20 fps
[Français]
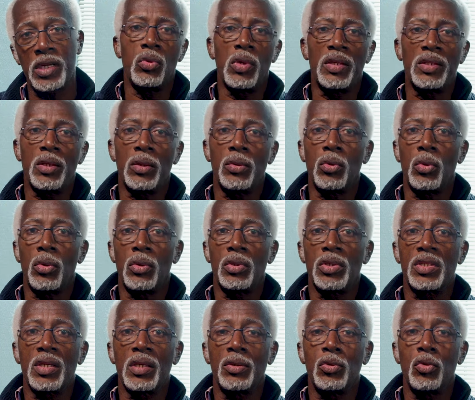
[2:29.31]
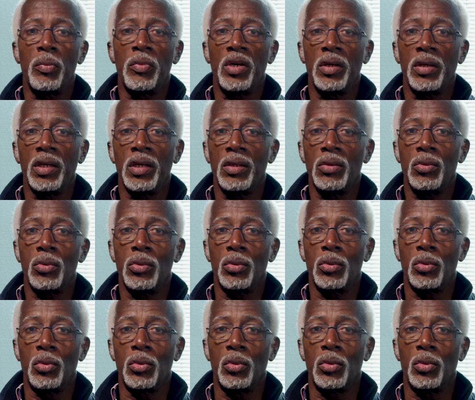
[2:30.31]
Nous n'attendons strictement rien
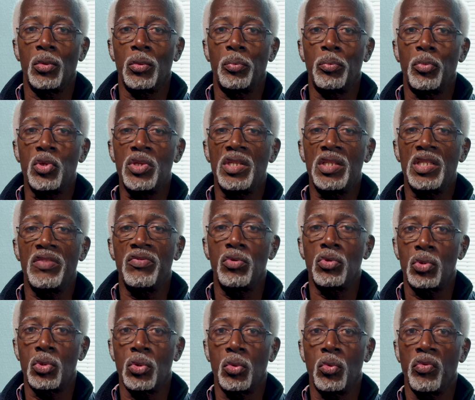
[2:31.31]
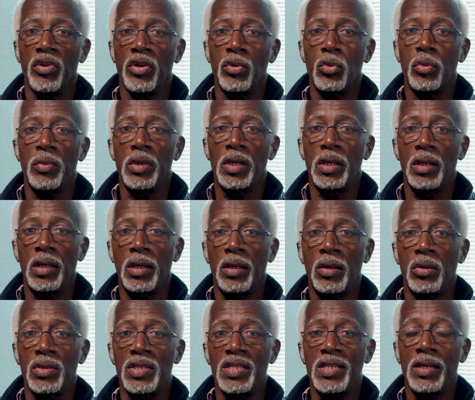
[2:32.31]
de positif de ce gouvernement.
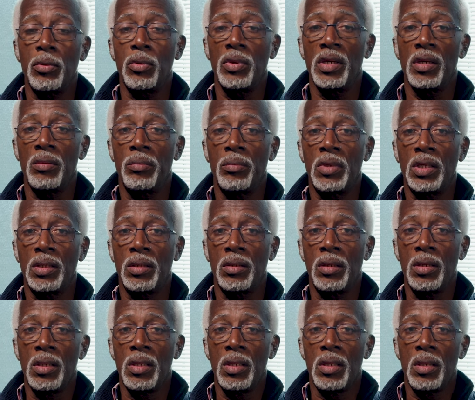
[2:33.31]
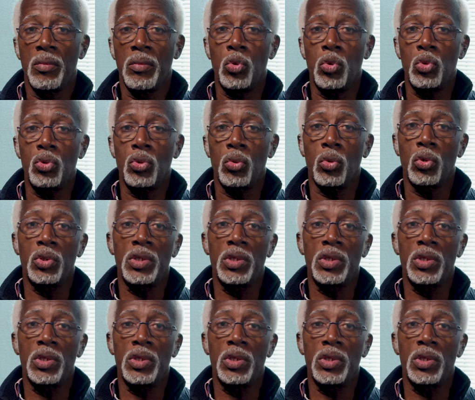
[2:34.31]
Alors singulièrement M.